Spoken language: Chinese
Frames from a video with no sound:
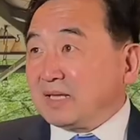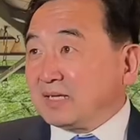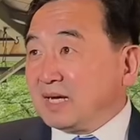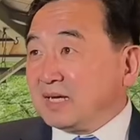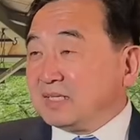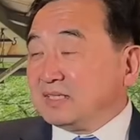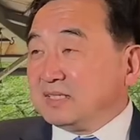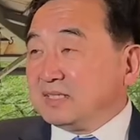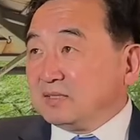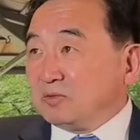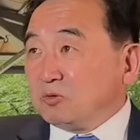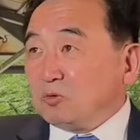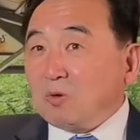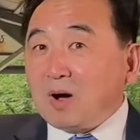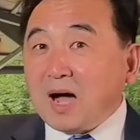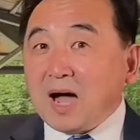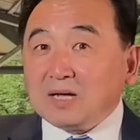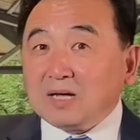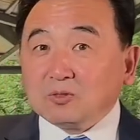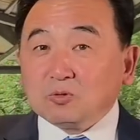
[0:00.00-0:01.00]
他的
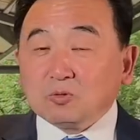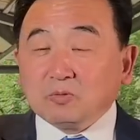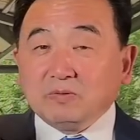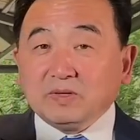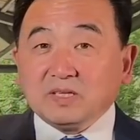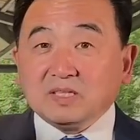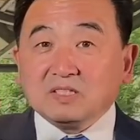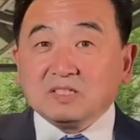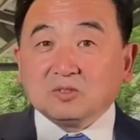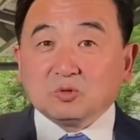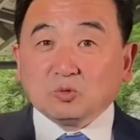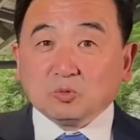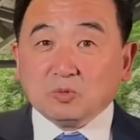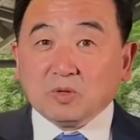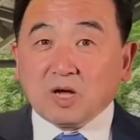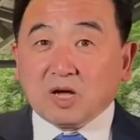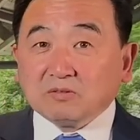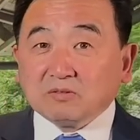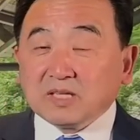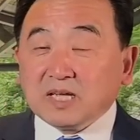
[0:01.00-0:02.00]
话作为一个主
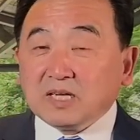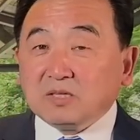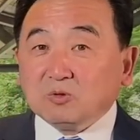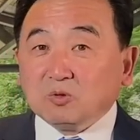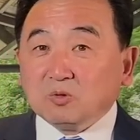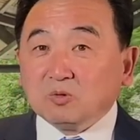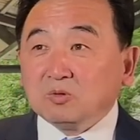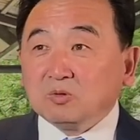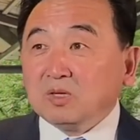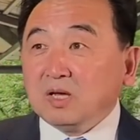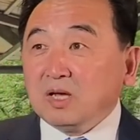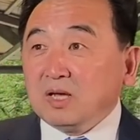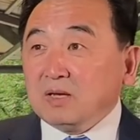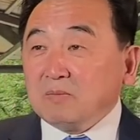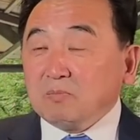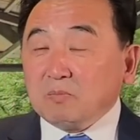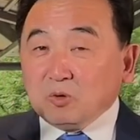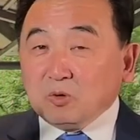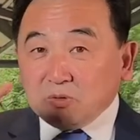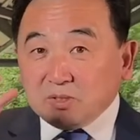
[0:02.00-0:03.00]
要内容，
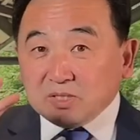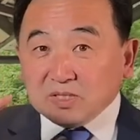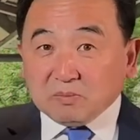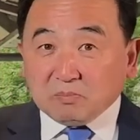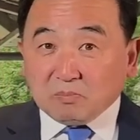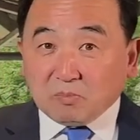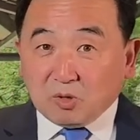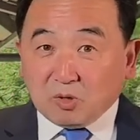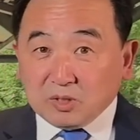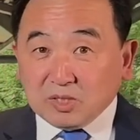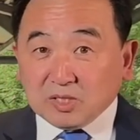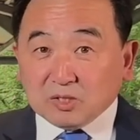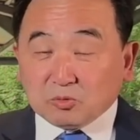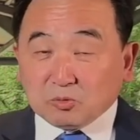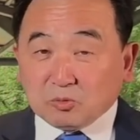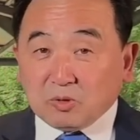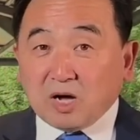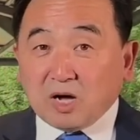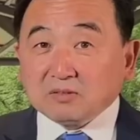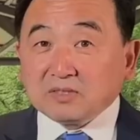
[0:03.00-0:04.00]
某一个某一个
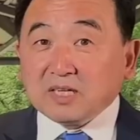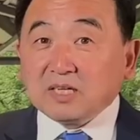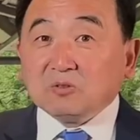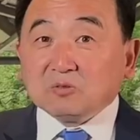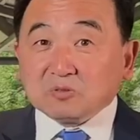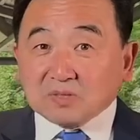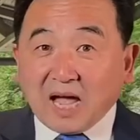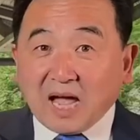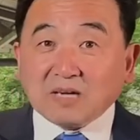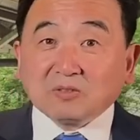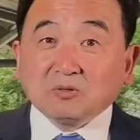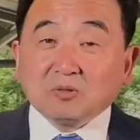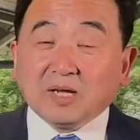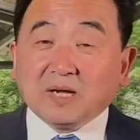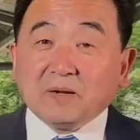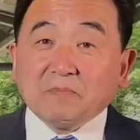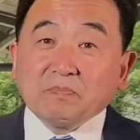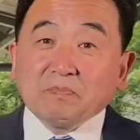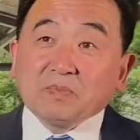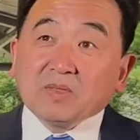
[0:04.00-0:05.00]
主要内容拿出来，
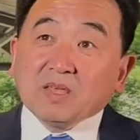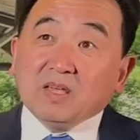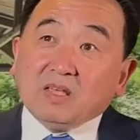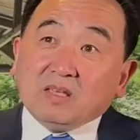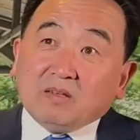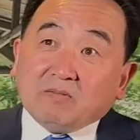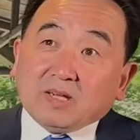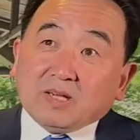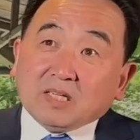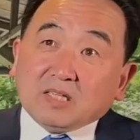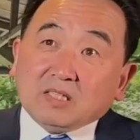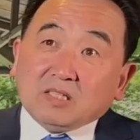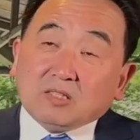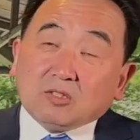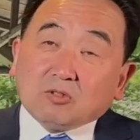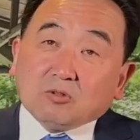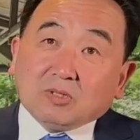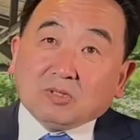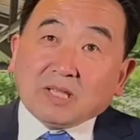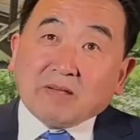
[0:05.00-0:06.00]
因为
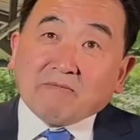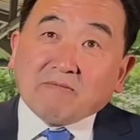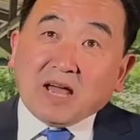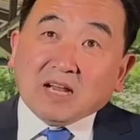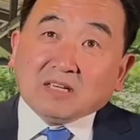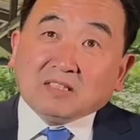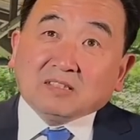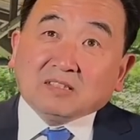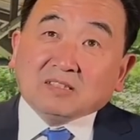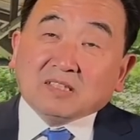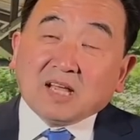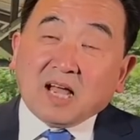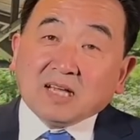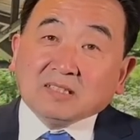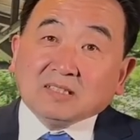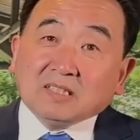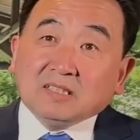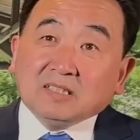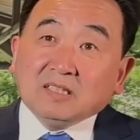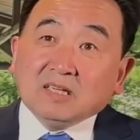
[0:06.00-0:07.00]
昨天晚上他
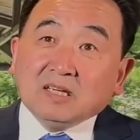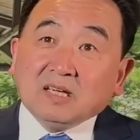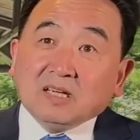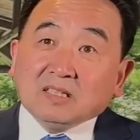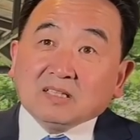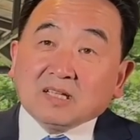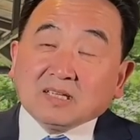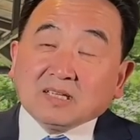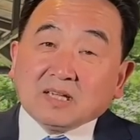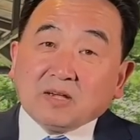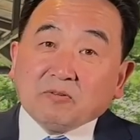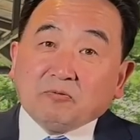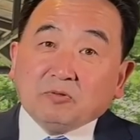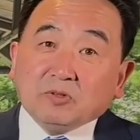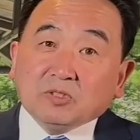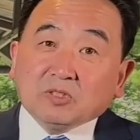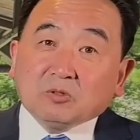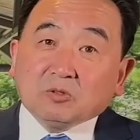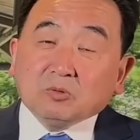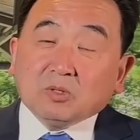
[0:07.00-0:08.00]
的他在
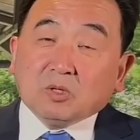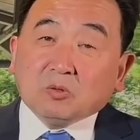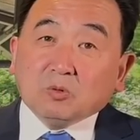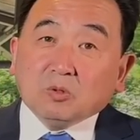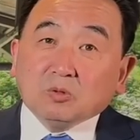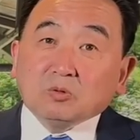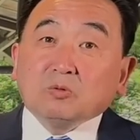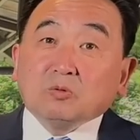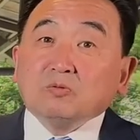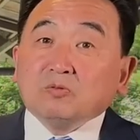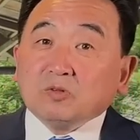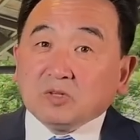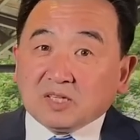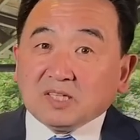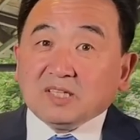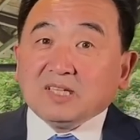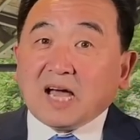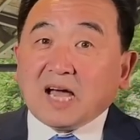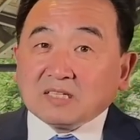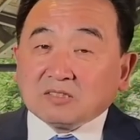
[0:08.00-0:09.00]
佛州的活动，佛罗
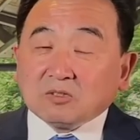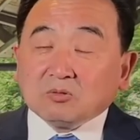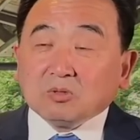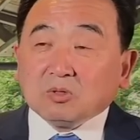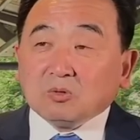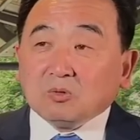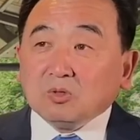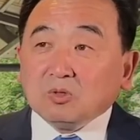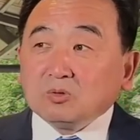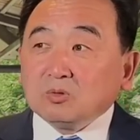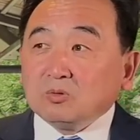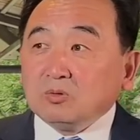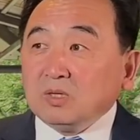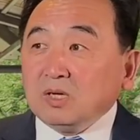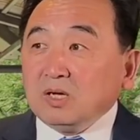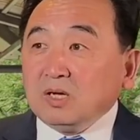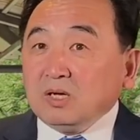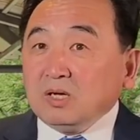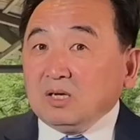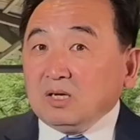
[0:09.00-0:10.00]
里达州的活动。
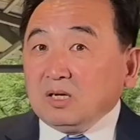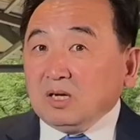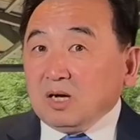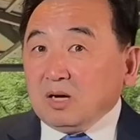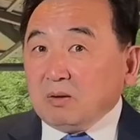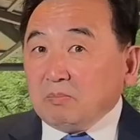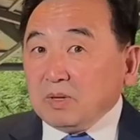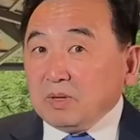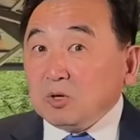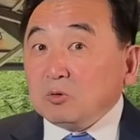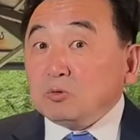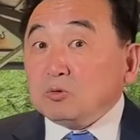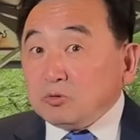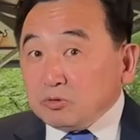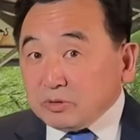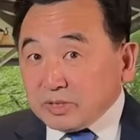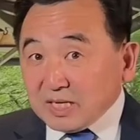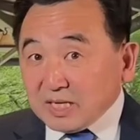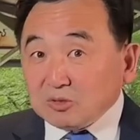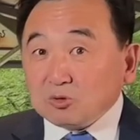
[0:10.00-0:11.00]
啊，没有预
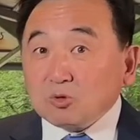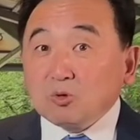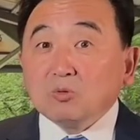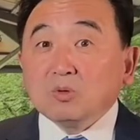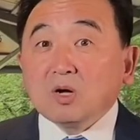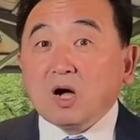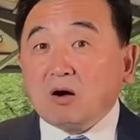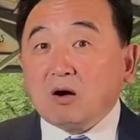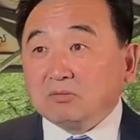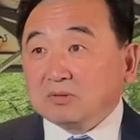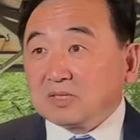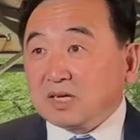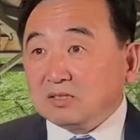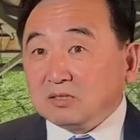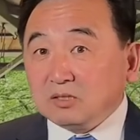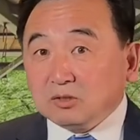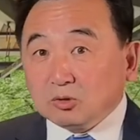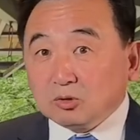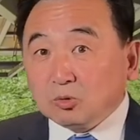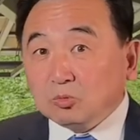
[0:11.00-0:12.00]
先通告，它
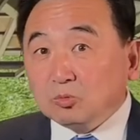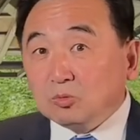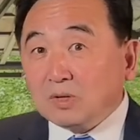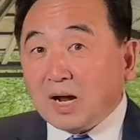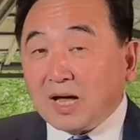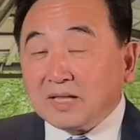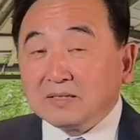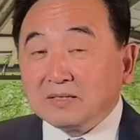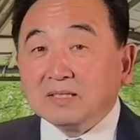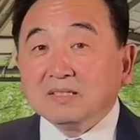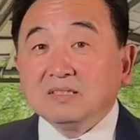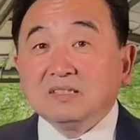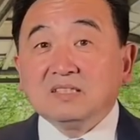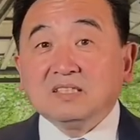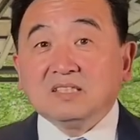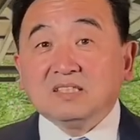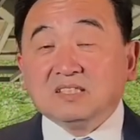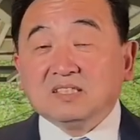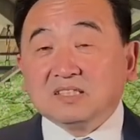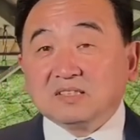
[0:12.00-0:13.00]
是突然的
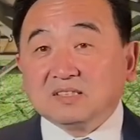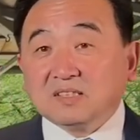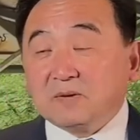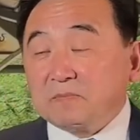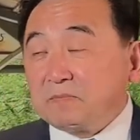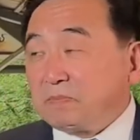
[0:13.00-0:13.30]
进行的，